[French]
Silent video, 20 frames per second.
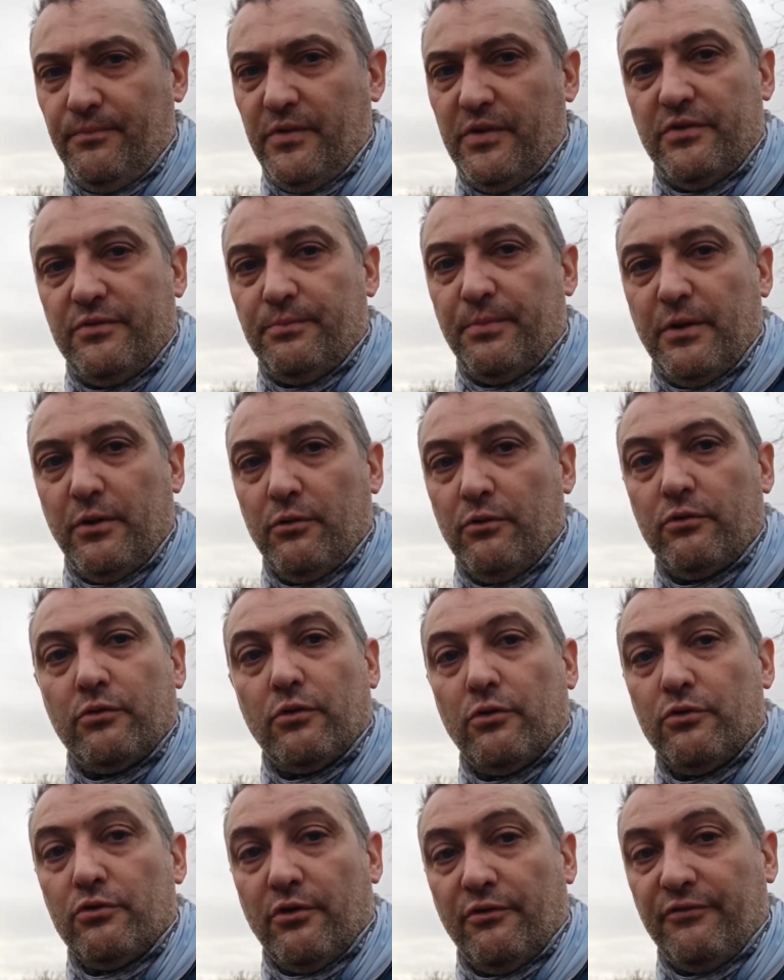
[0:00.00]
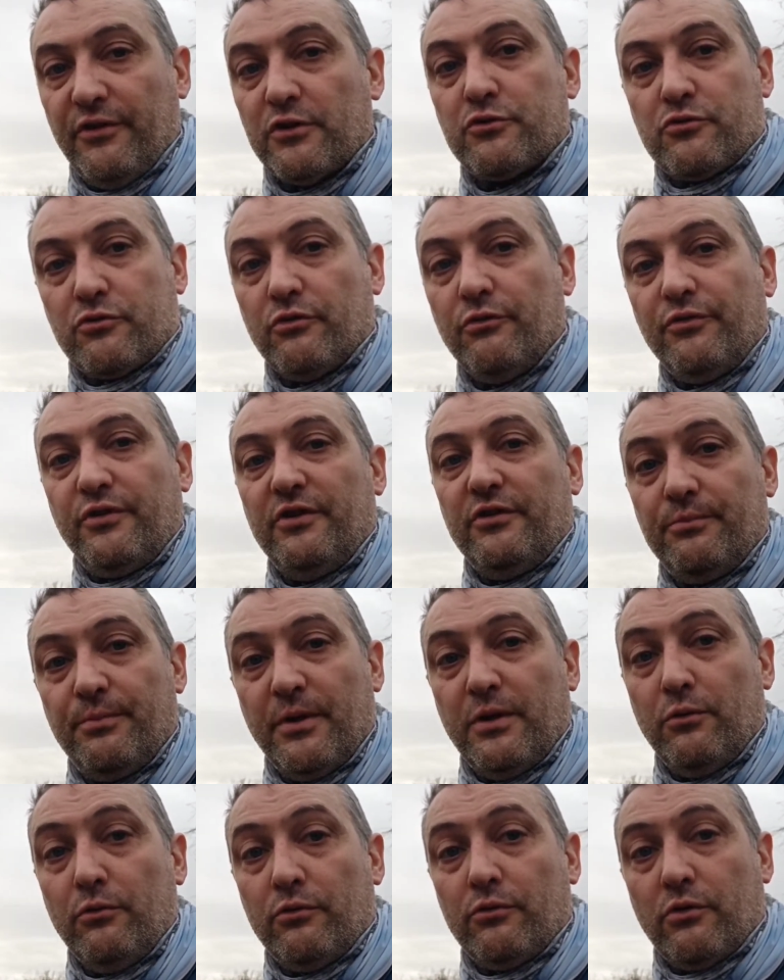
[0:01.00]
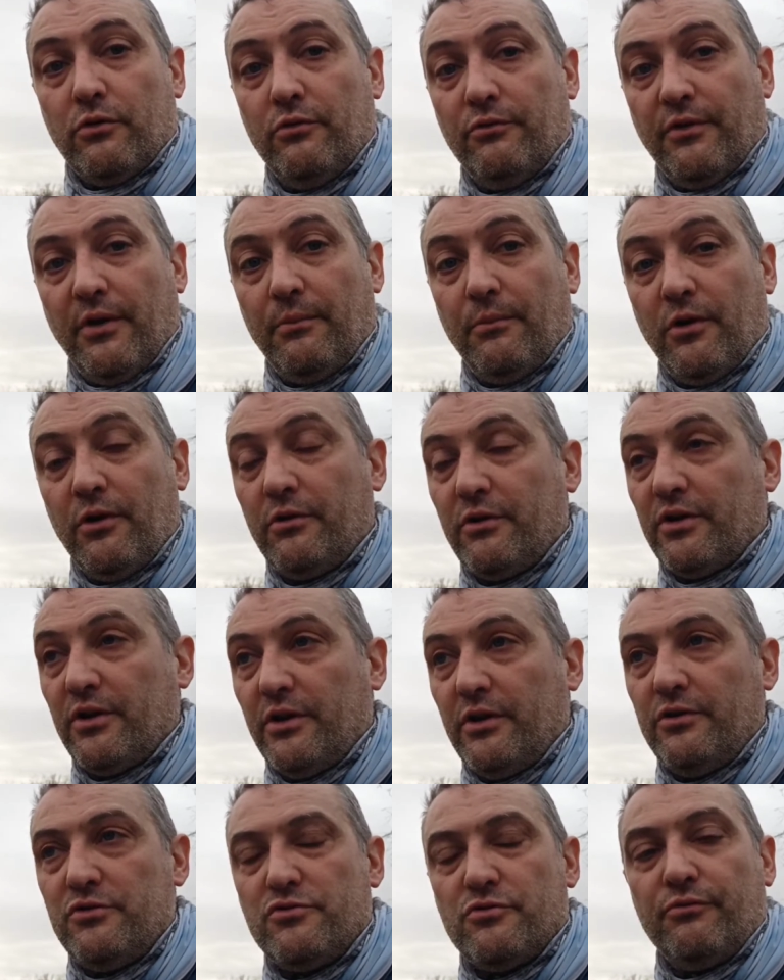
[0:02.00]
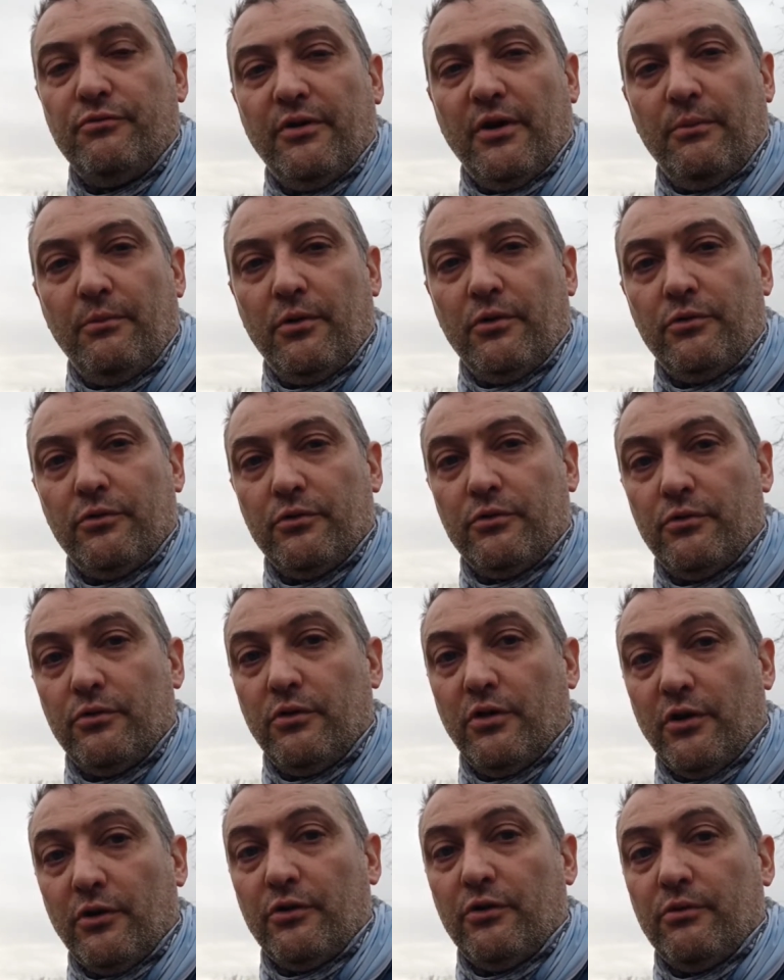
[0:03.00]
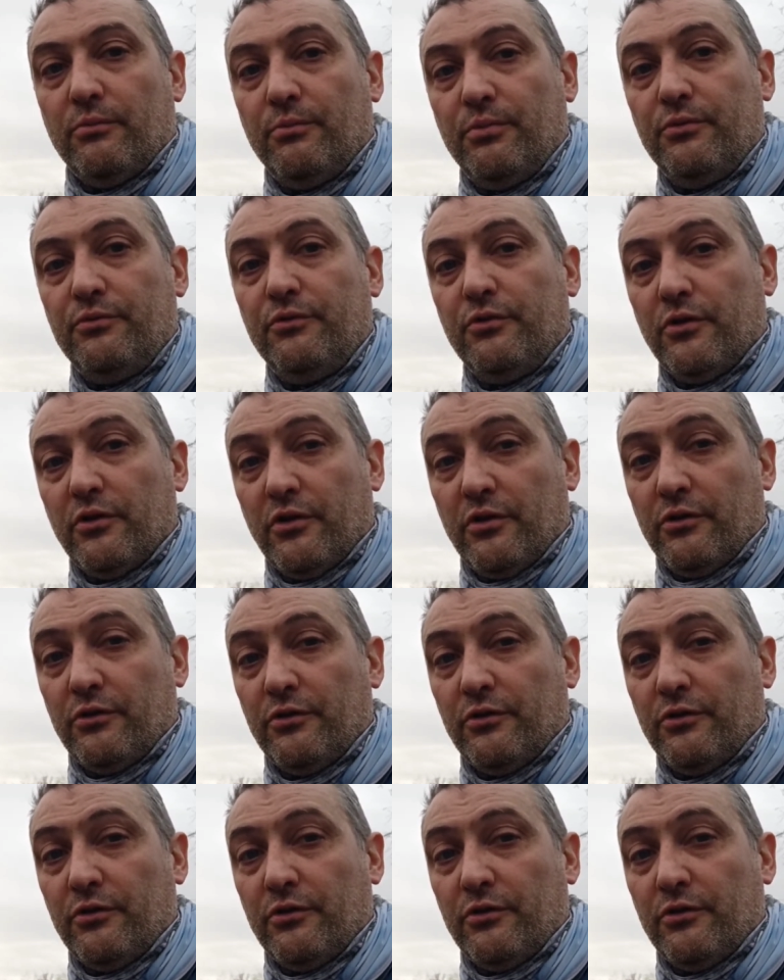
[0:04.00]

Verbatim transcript: ils, spéculent trop. Enfin, je trouve qu'ils spéculent trop vraiment et ils jouent vraiment de leur, plus de